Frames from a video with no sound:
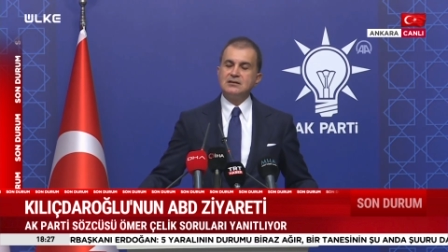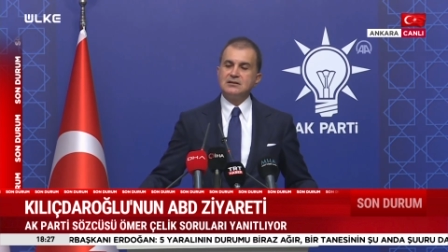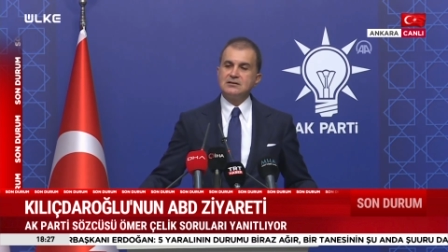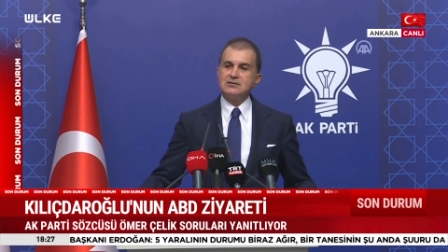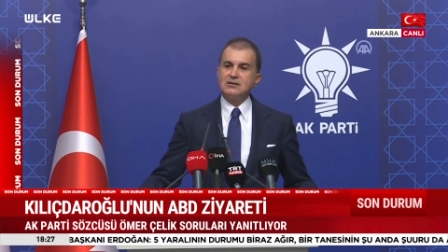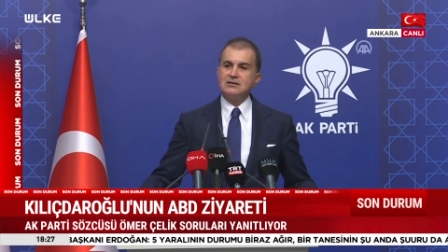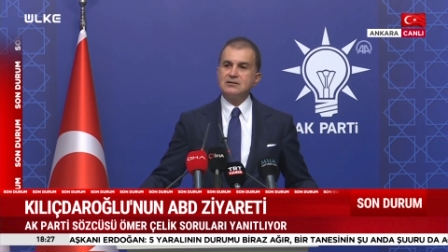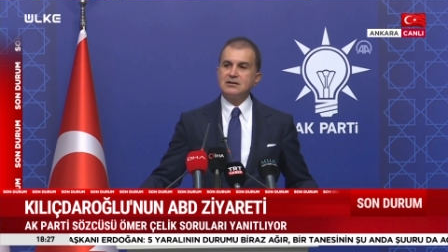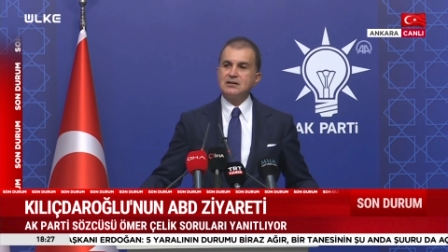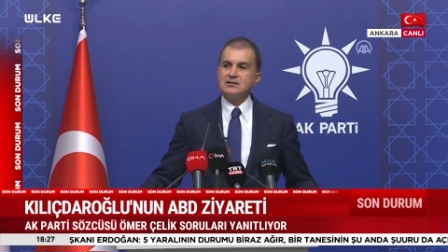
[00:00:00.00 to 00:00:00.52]

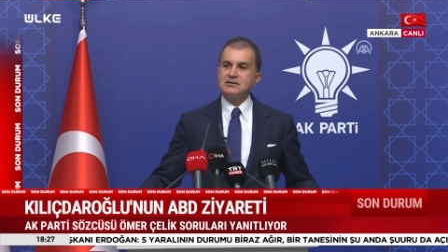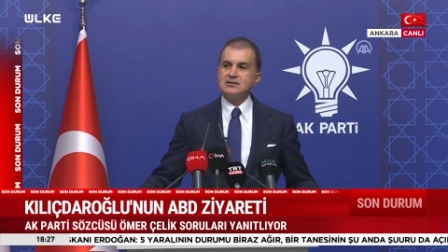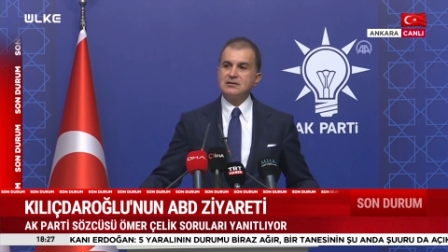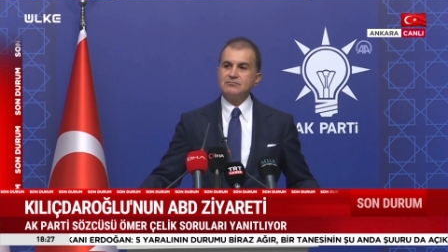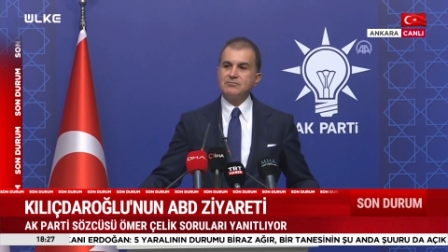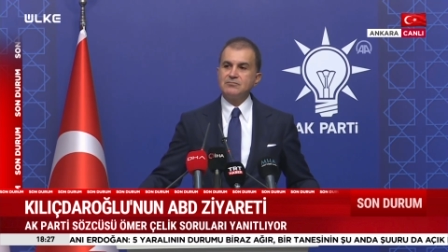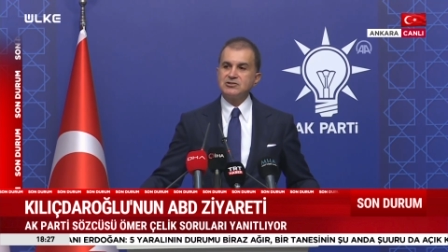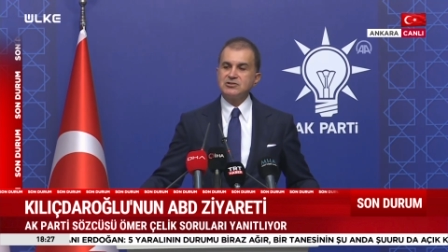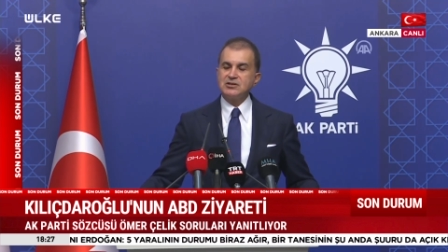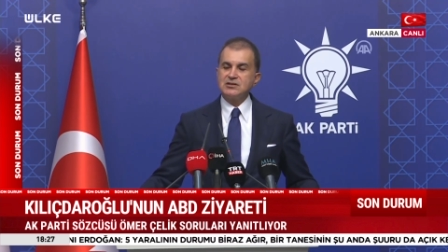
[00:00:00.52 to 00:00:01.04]
son
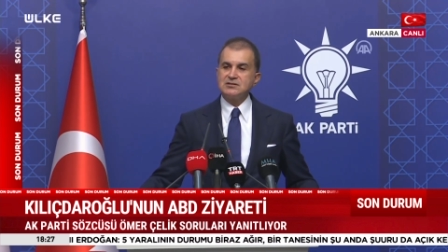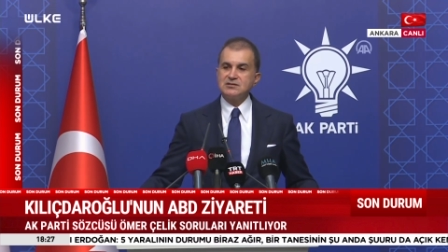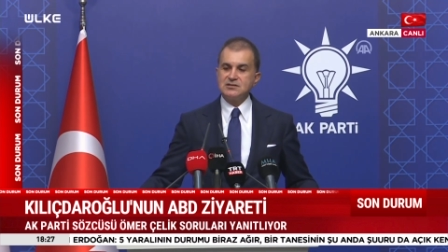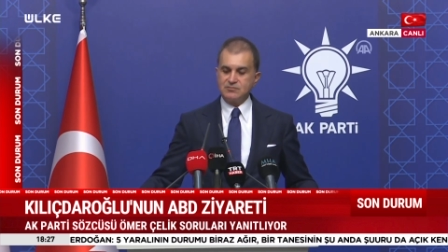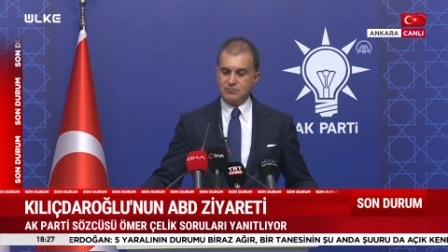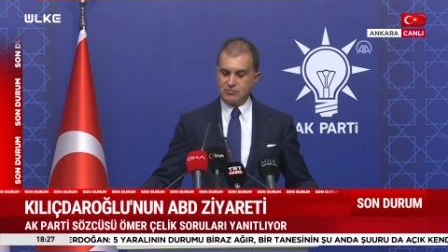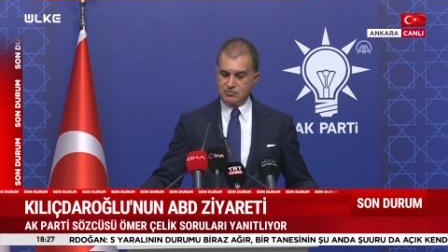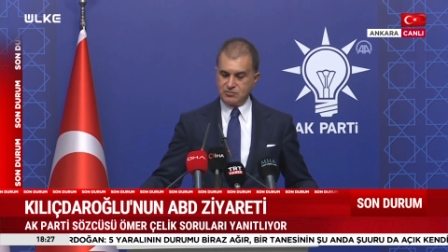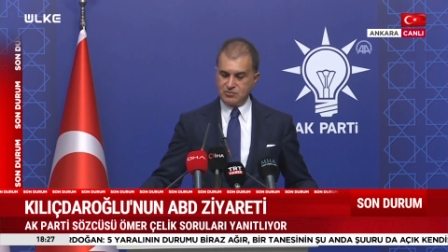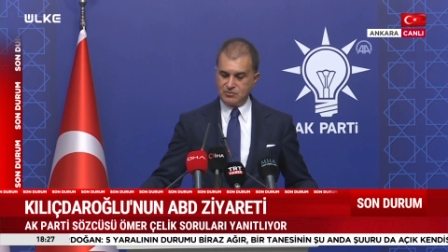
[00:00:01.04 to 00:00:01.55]
derece başarısız
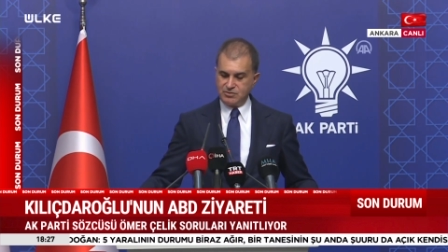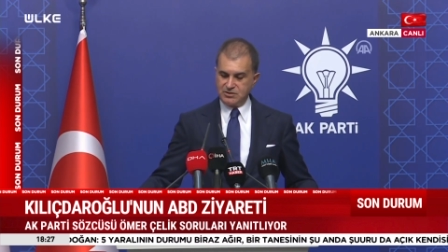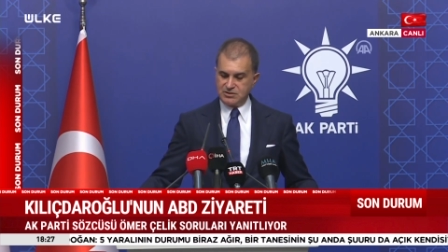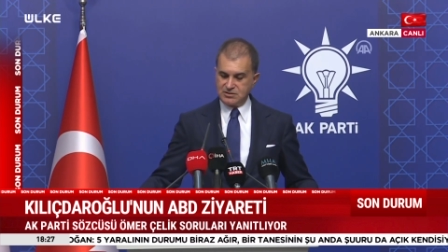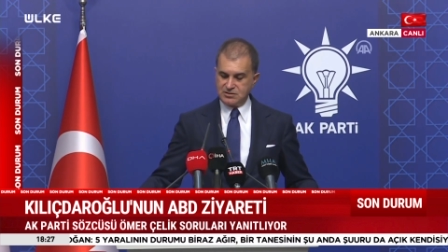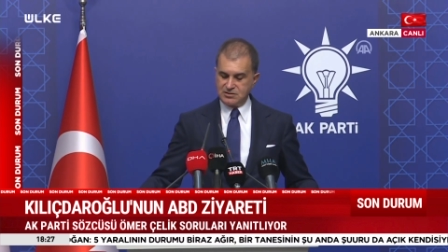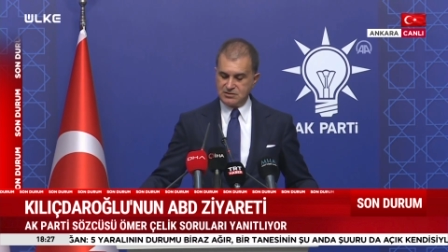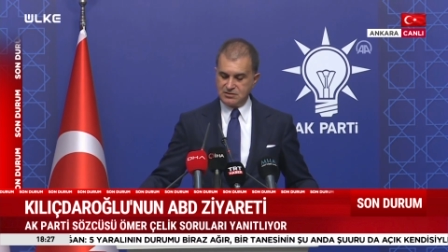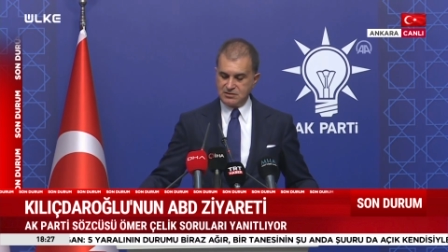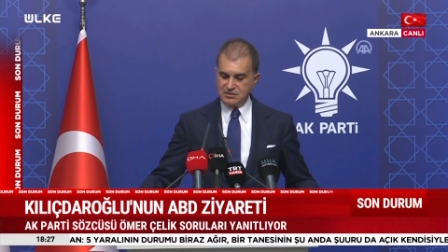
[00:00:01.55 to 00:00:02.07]
bulduğu
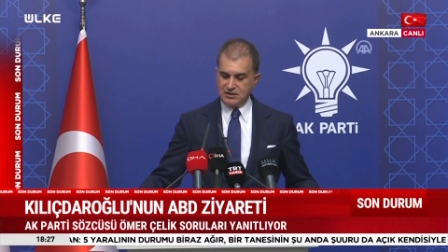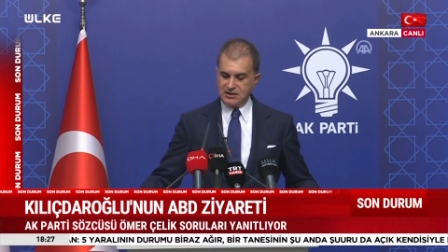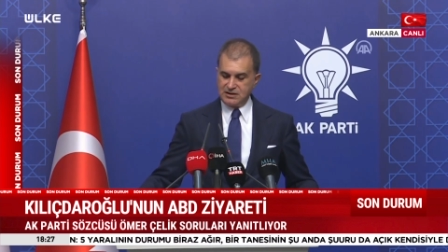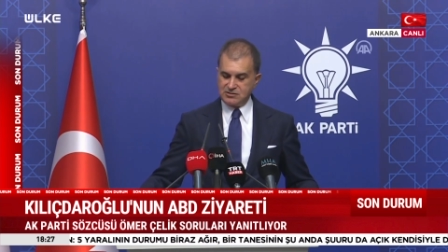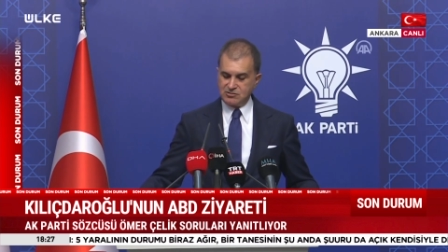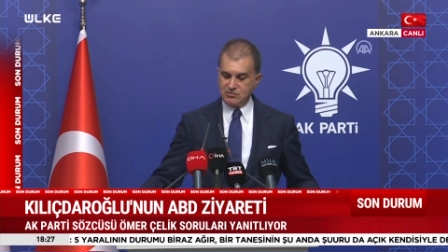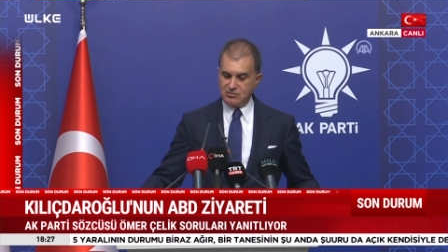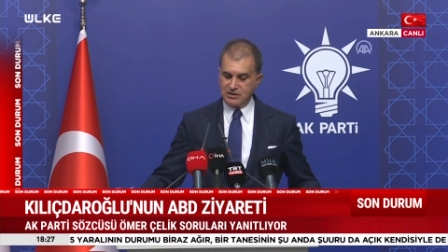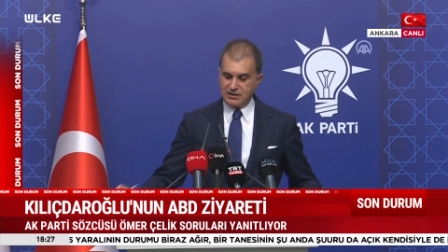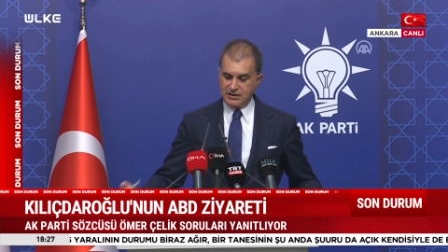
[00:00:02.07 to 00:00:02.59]
bir
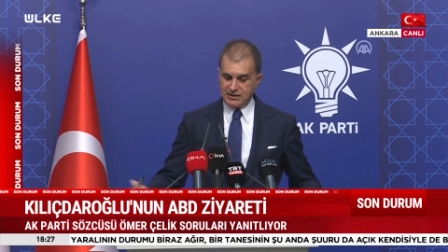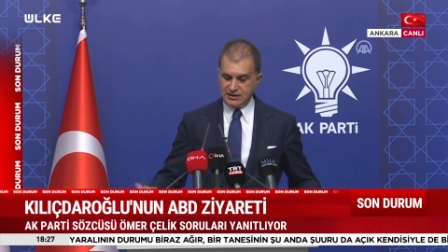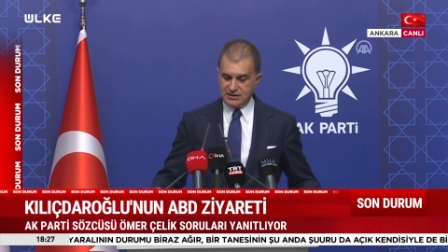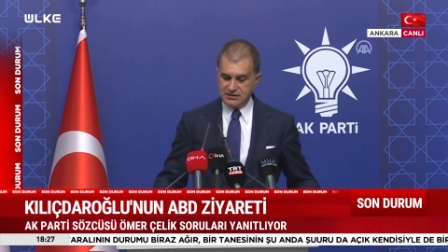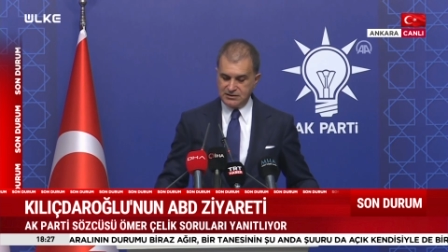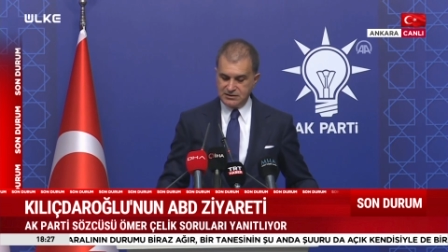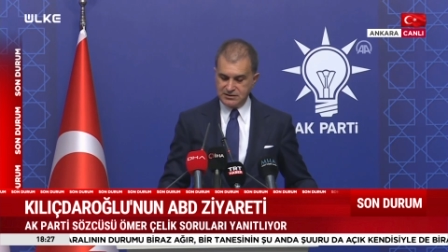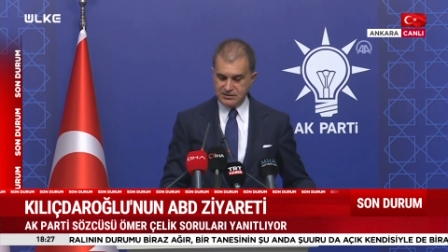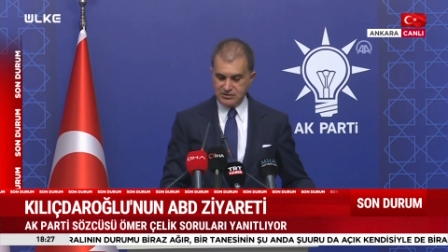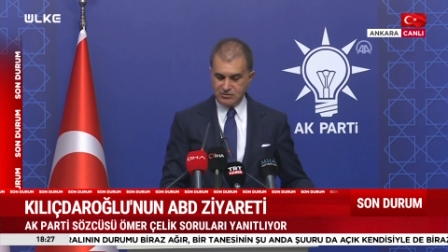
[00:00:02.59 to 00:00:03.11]
gezi olarak
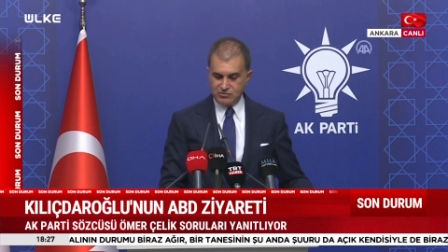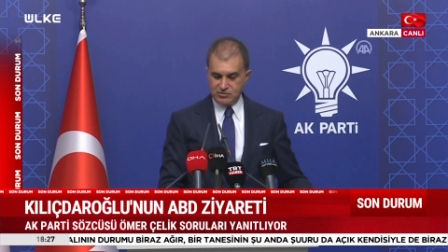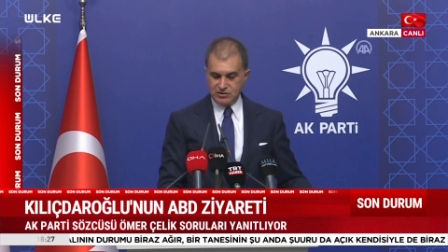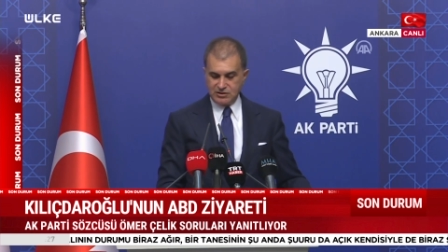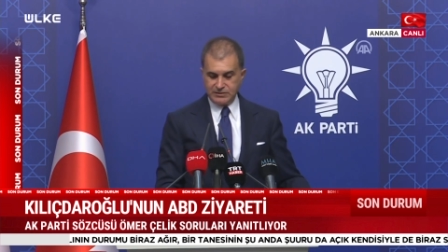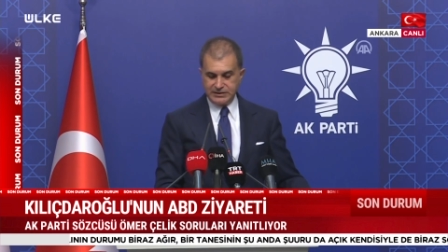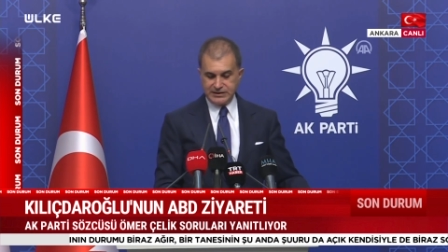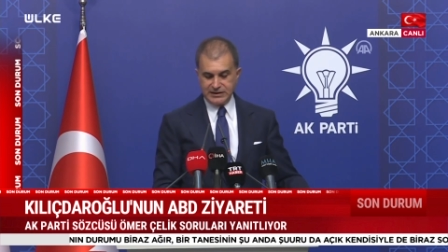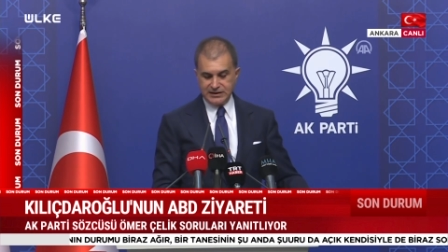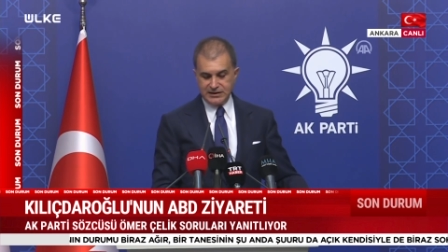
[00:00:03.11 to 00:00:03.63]

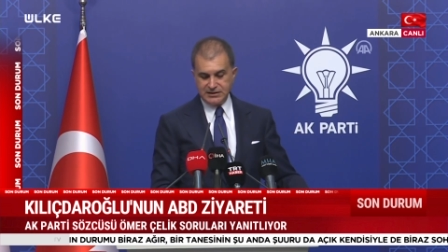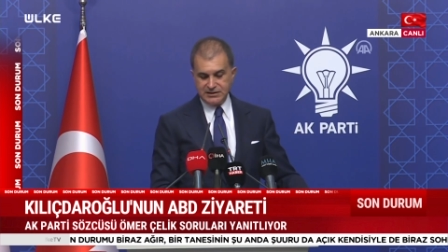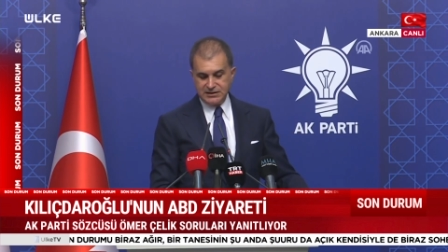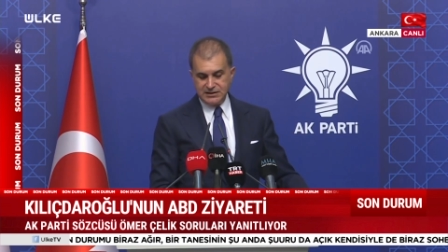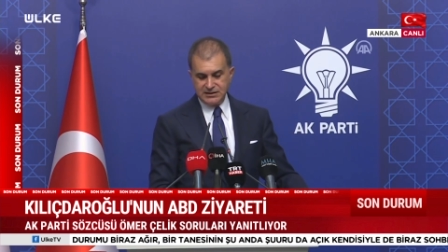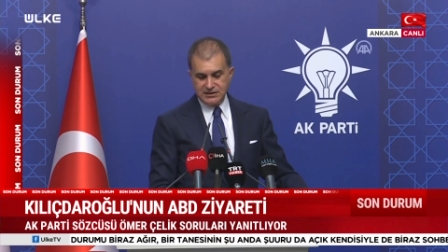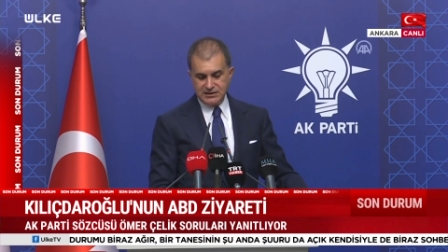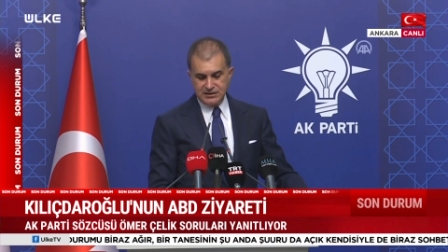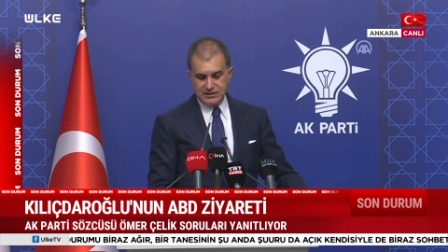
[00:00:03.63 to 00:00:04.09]
gündeme geldi.